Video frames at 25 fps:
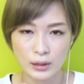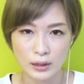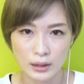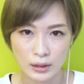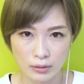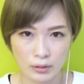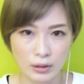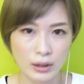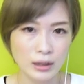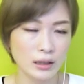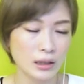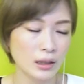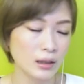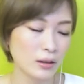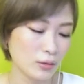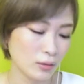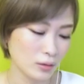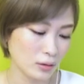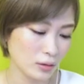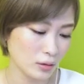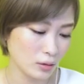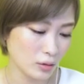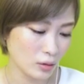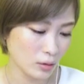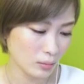広げてい
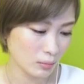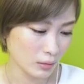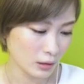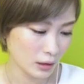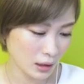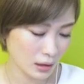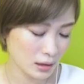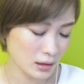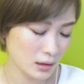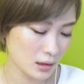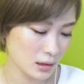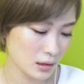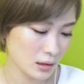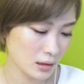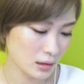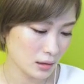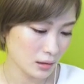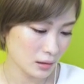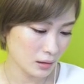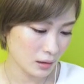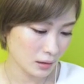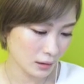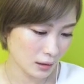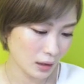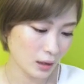くっていうのも大事
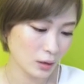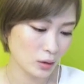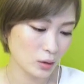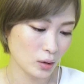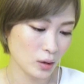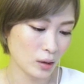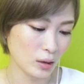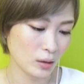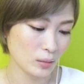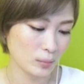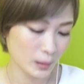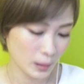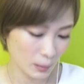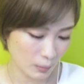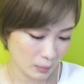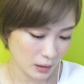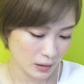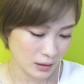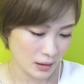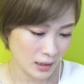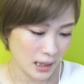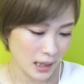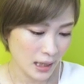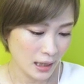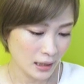かなと思い
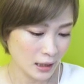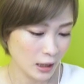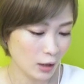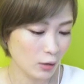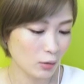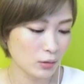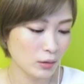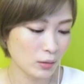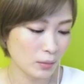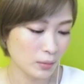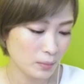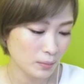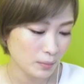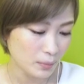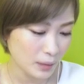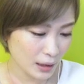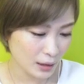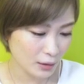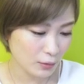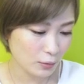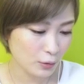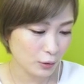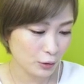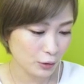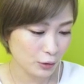ます。で、この
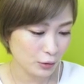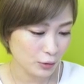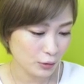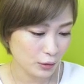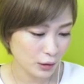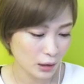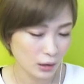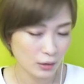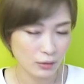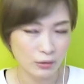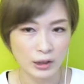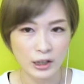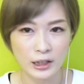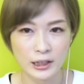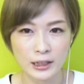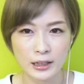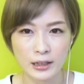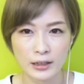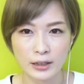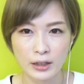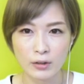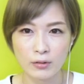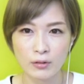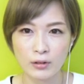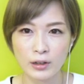マールコットの広がり
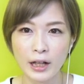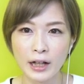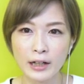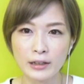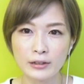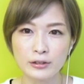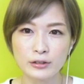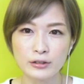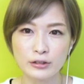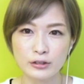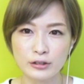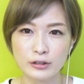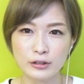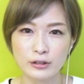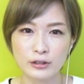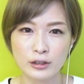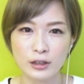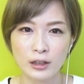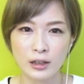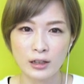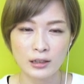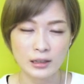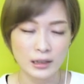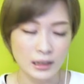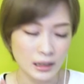が結構ランク
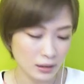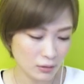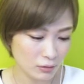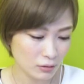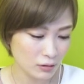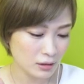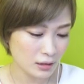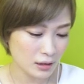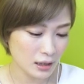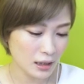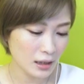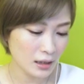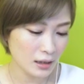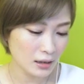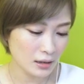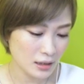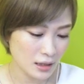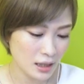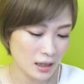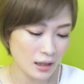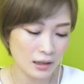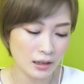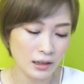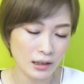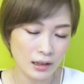によって
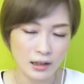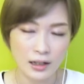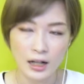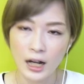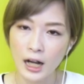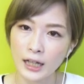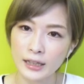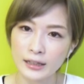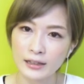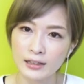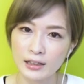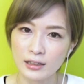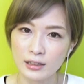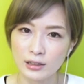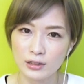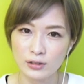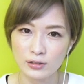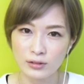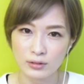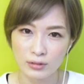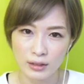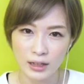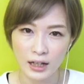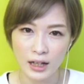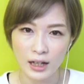制限があったりす
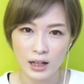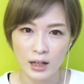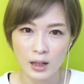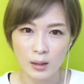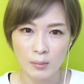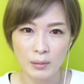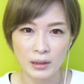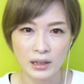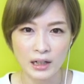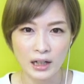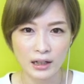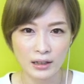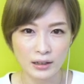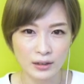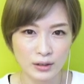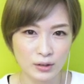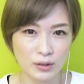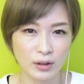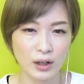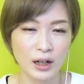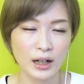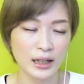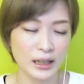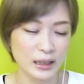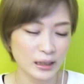るので、まあ、
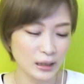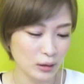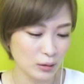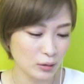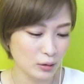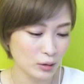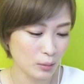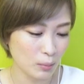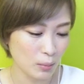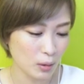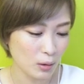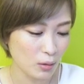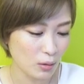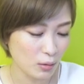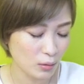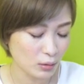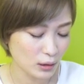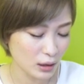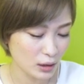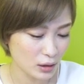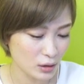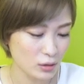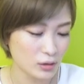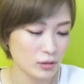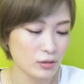ランクを上げていくのもこ
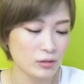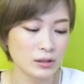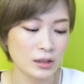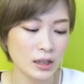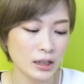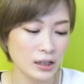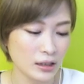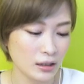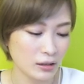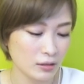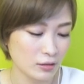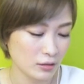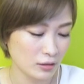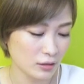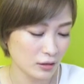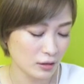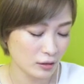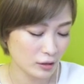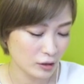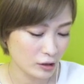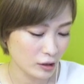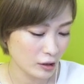こで重要になってくるって